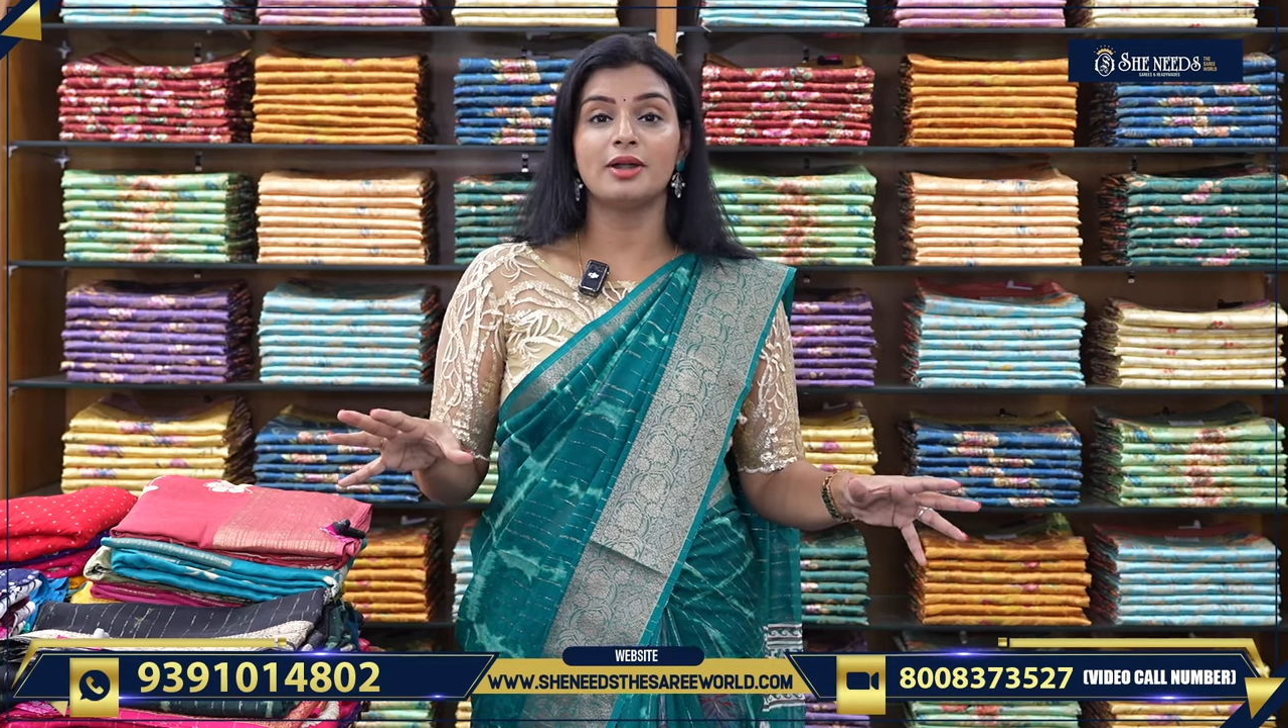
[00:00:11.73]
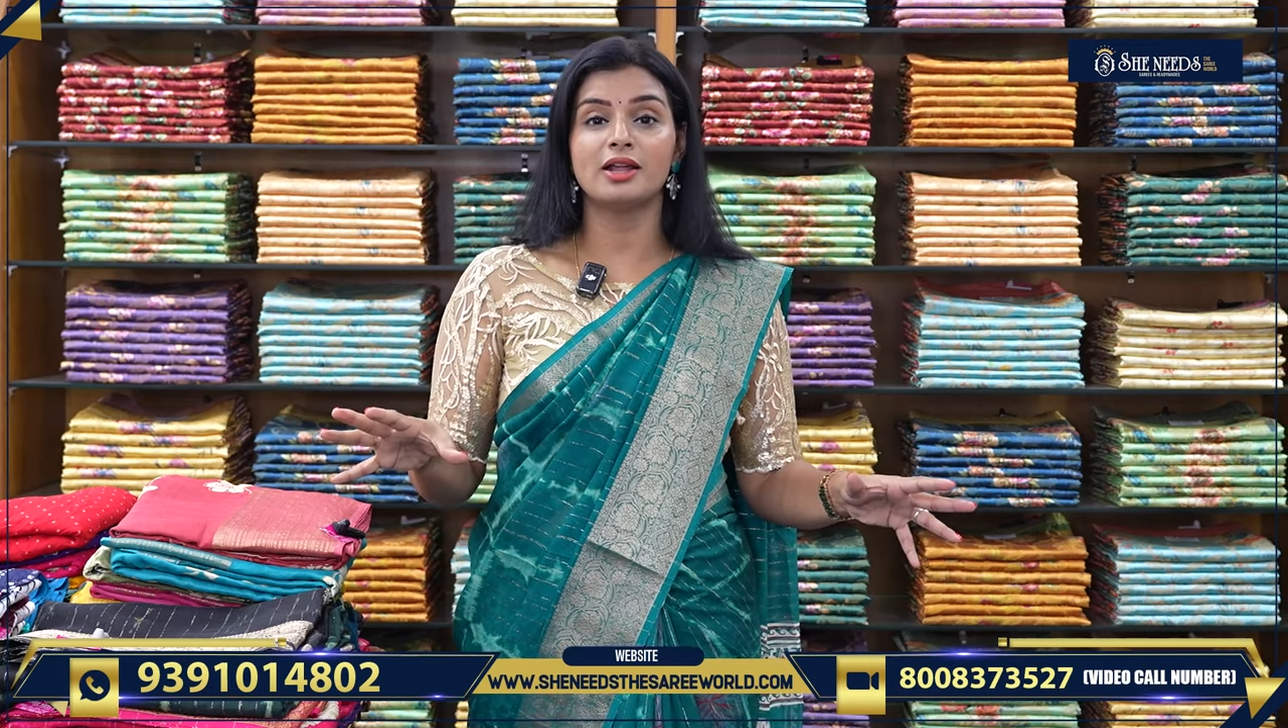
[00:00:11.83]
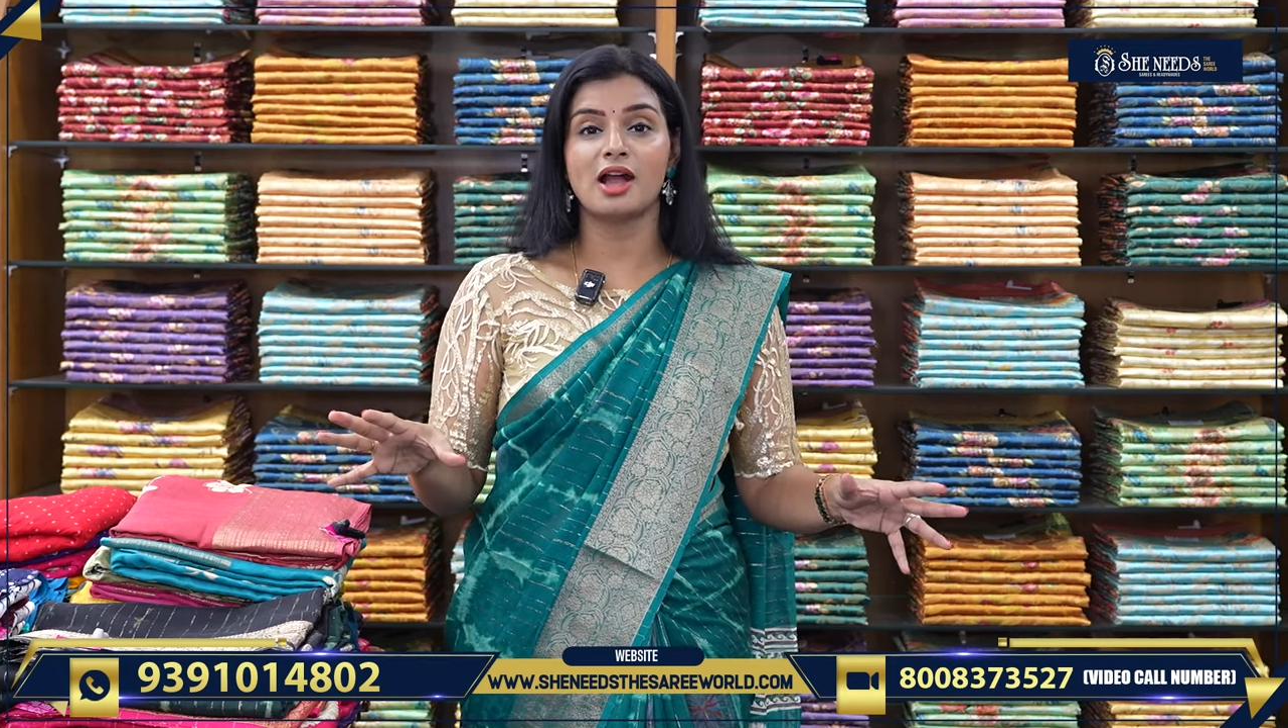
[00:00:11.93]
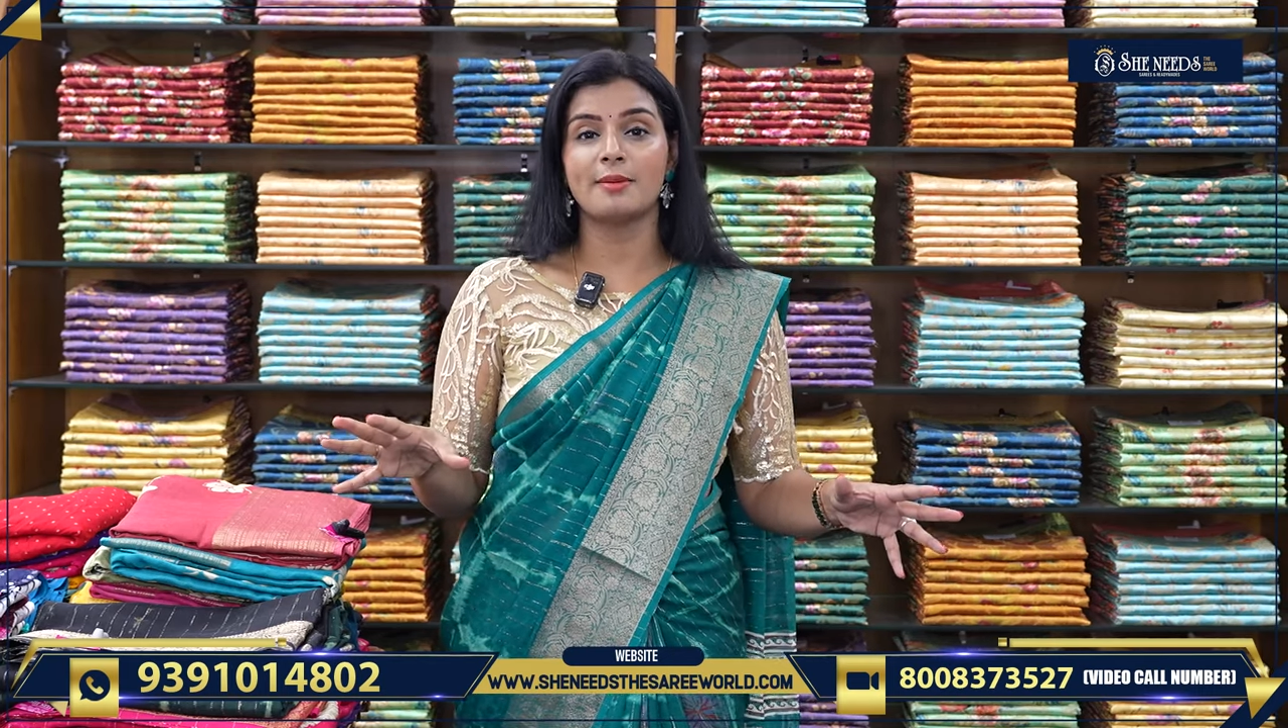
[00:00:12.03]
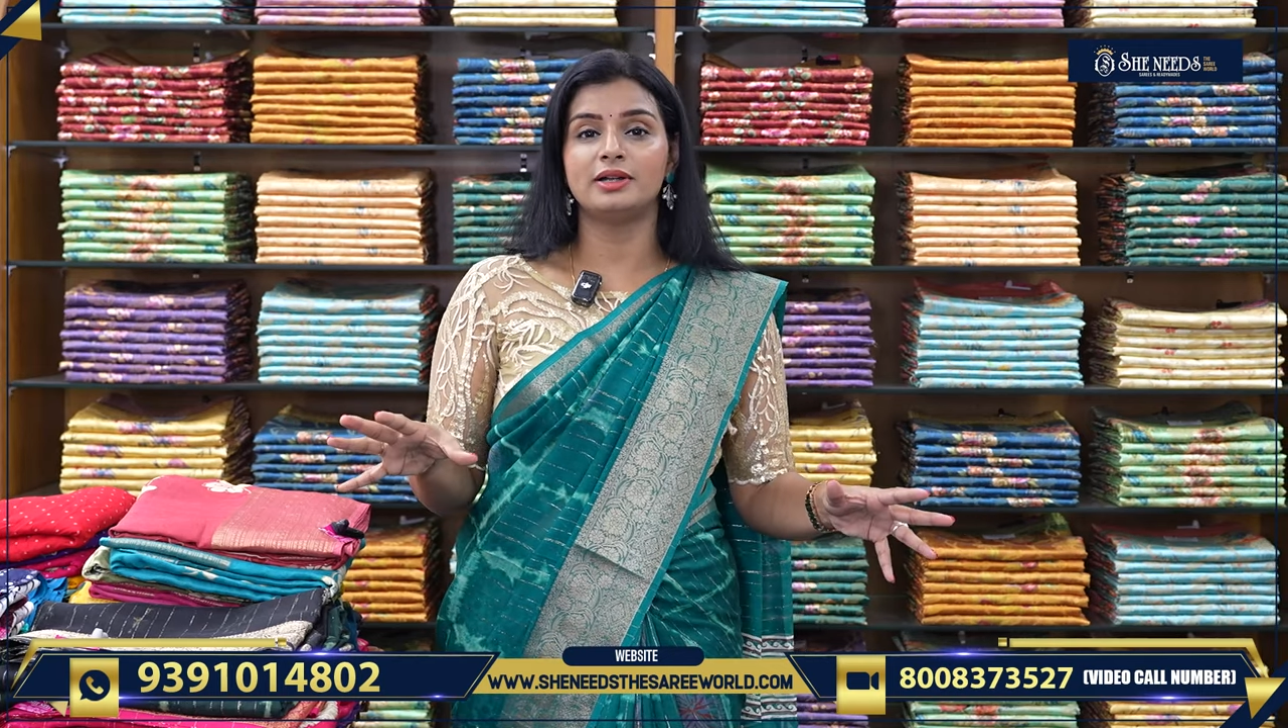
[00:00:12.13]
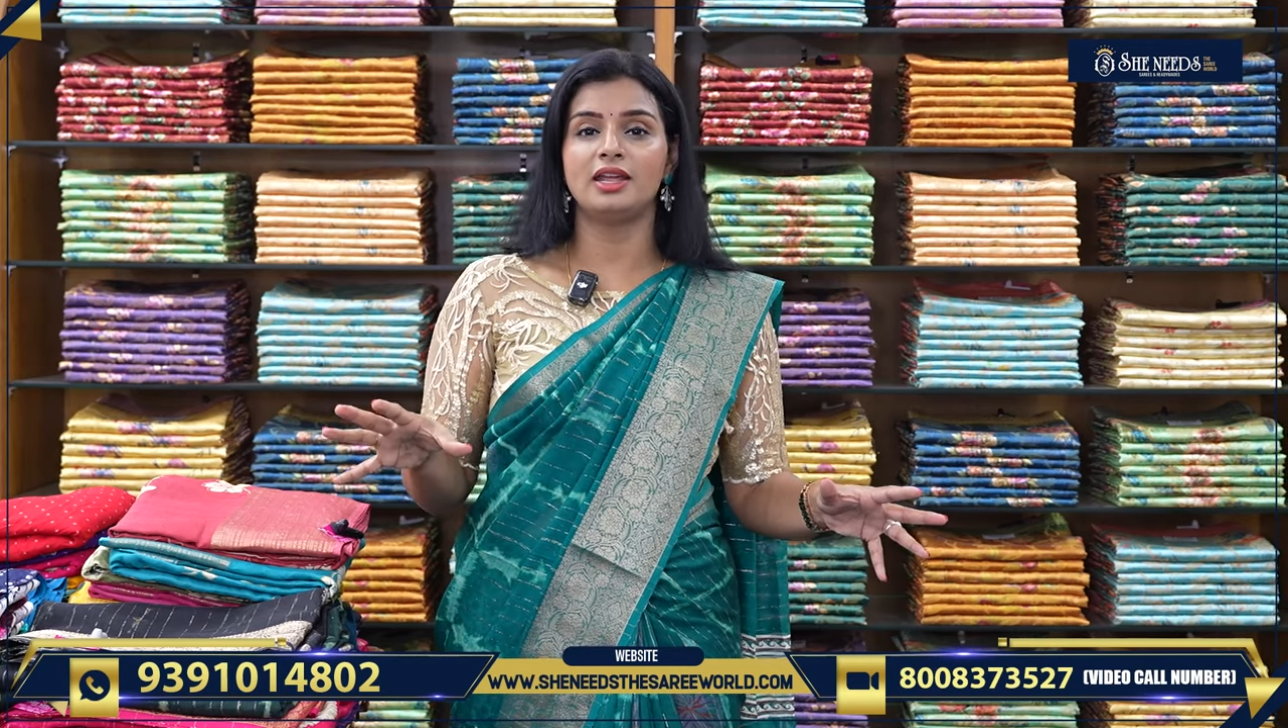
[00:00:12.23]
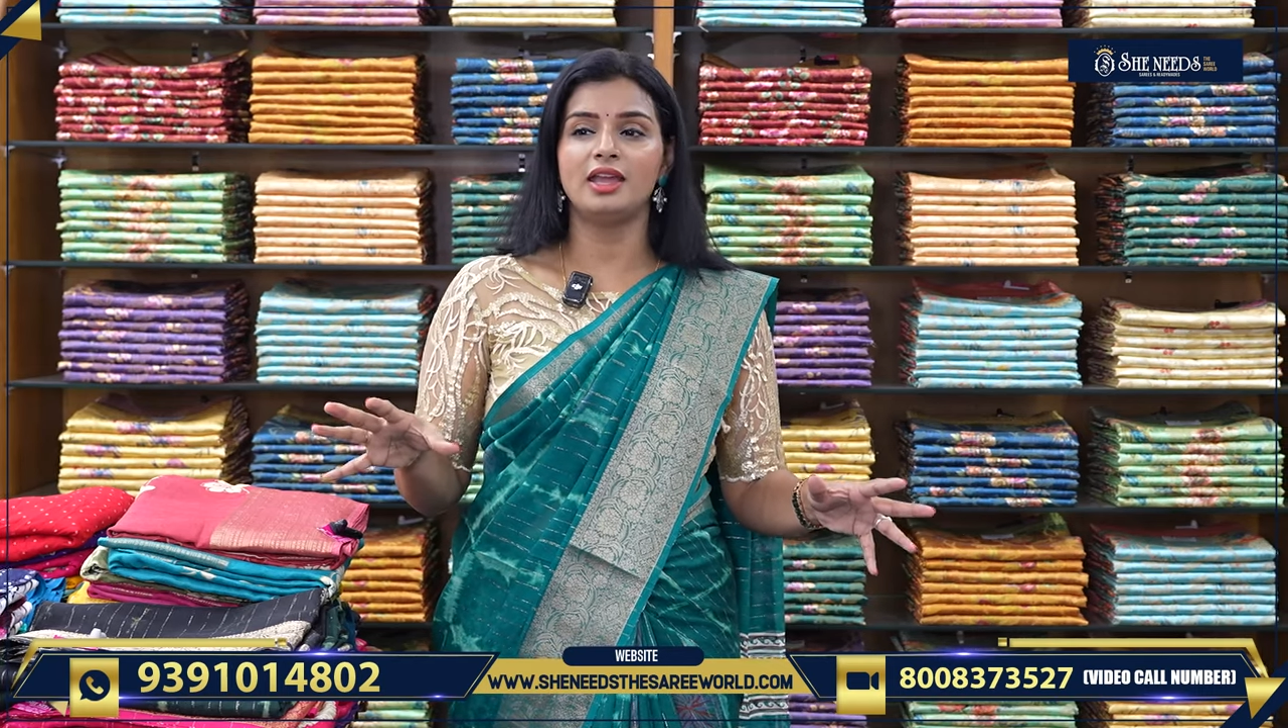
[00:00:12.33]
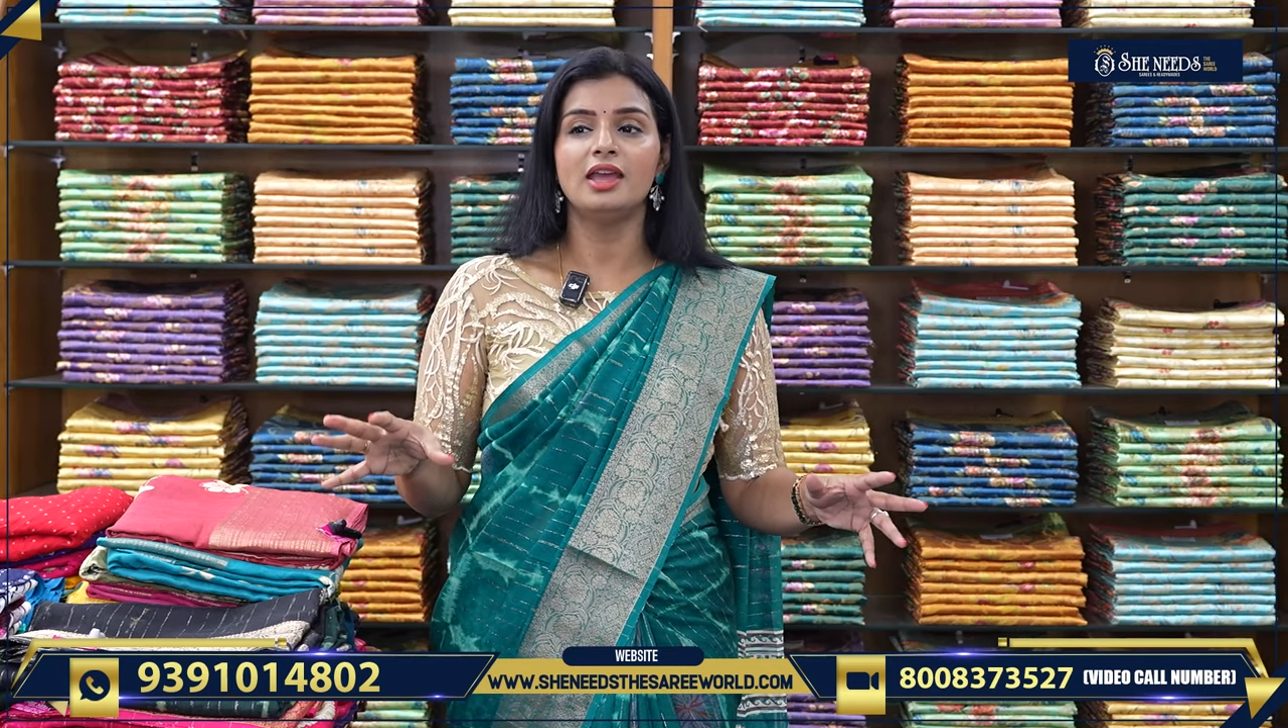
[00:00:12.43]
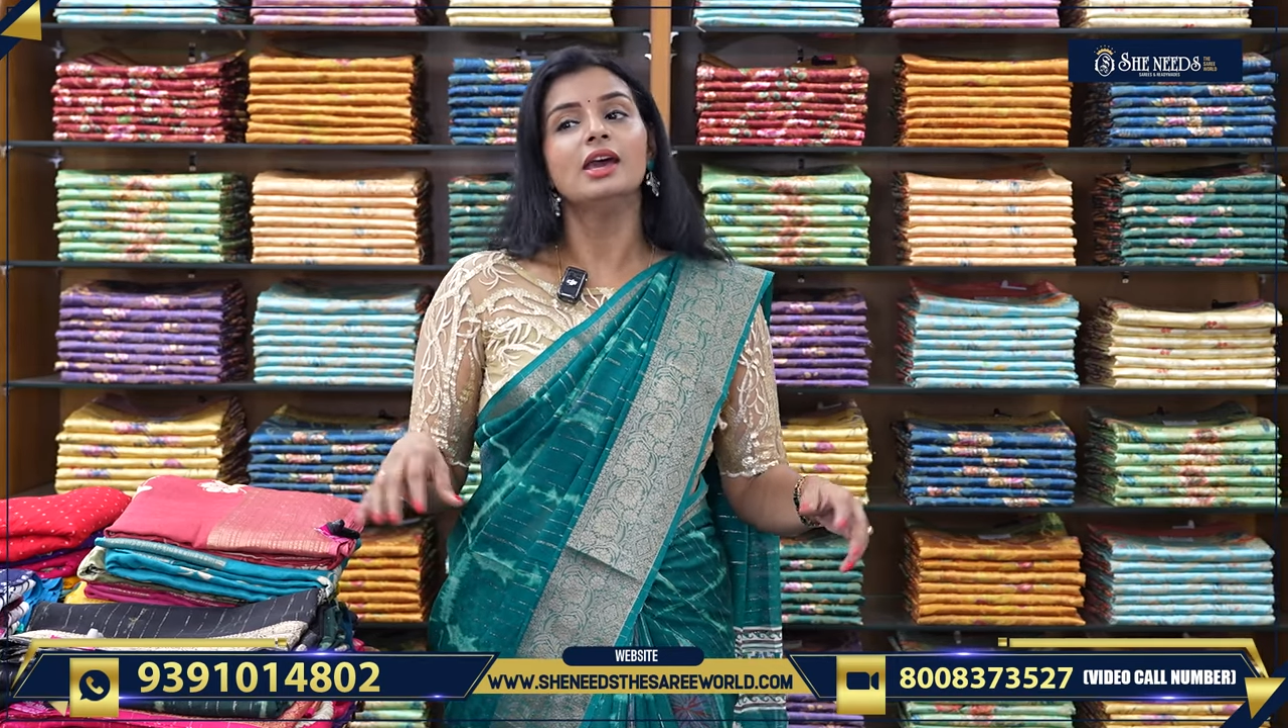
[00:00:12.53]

పండగ కాబట్టి